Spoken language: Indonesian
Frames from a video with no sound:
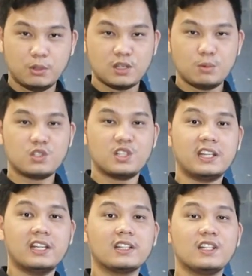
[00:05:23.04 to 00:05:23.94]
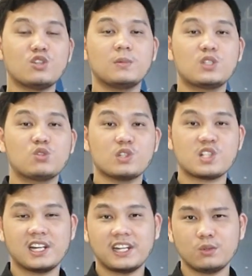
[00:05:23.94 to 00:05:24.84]
Gak bosan-bosannya ngingetin Sobat Cuan
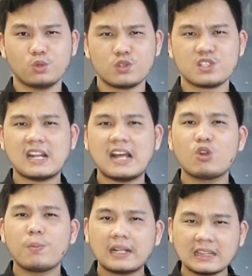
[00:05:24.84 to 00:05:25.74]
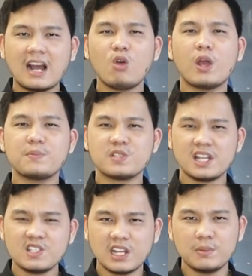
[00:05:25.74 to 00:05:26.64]
sekalian untuk selalu pantau
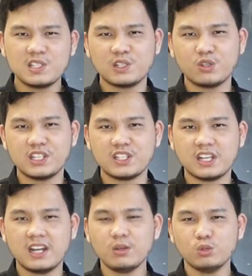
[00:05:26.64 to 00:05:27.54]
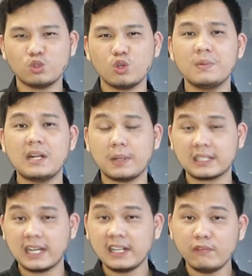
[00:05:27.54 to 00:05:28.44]
website CNBC Indonesia untuk
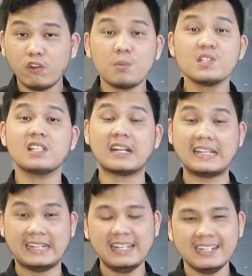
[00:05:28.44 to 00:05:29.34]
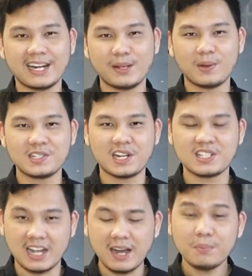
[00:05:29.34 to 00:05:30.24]
mendapatkan informasi terkini dari pasar
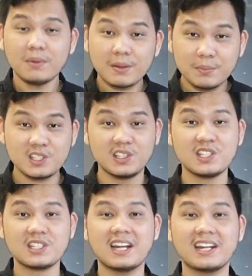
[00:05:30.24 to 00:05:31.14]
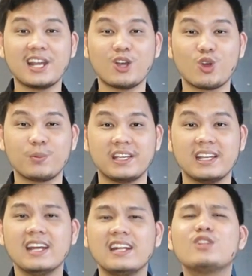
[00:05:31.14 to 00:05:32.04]
saham, bisnis, dan ekonomi.
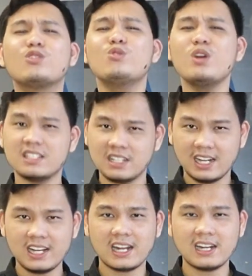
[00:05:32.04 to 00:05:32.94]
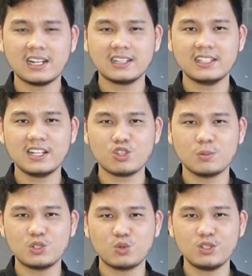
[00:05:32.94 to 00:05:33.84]
Ditunggu aja karena nantinya
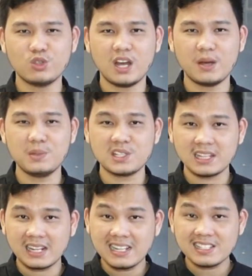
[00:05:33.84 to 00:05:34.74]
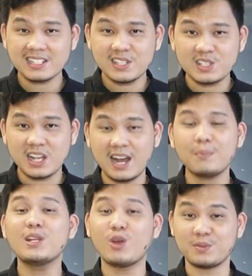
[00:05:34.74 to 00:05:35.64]
Sobat Cuan juga bisa transaksi saham
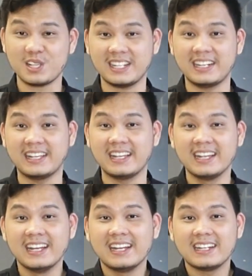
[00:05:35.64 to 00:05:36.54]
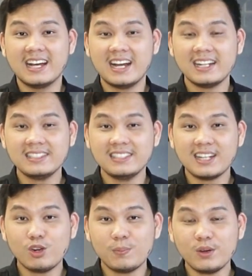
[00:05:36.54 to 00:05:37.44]
di website ini. Dan
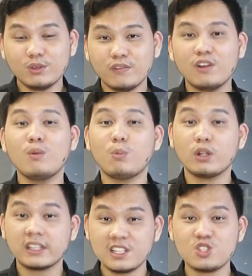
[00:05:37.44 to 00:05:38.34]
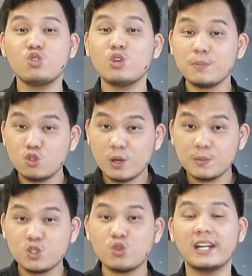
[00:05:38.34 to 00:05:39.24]
jangan lupa untuk follow podcast Cuap-Cuap
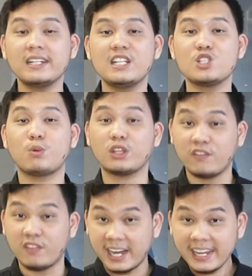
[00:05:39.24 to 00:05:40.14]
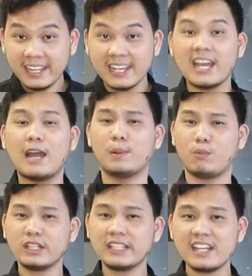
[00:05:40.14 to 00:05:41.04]
Cuan di Spotify,
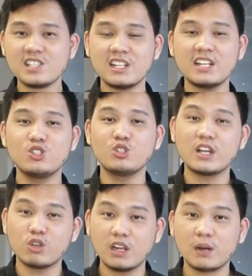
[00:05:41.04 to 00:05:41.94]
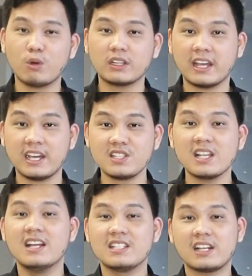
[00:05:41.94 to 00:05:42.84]
Apple Podcast, dan juga Google Podcast.
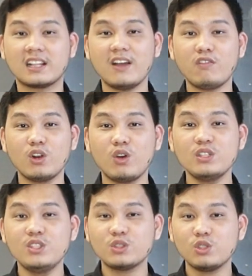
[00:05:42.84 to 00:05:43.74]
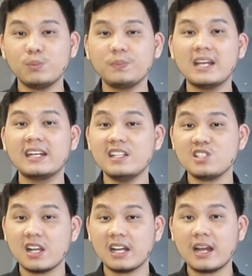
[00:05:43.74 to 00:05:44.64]
Serta follow YouTube dan
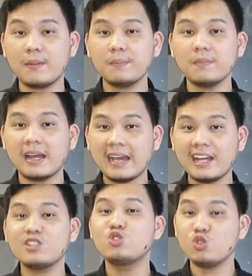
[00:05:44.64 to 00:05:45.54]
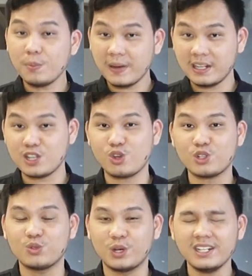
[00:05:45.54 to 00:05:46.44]
Instagram at cuap
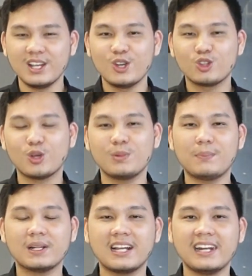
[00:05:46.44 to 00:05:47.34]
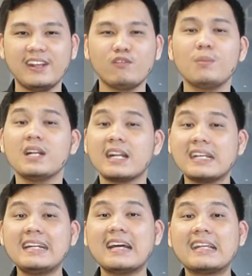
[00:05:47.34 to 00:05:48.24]
underscore cuan untuk mendapatkan info
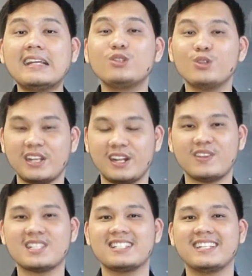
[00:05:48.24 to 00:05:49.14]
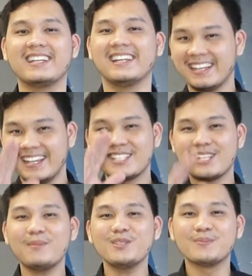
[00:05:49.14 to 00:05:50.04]
menarik dari dunia investasi. Sampai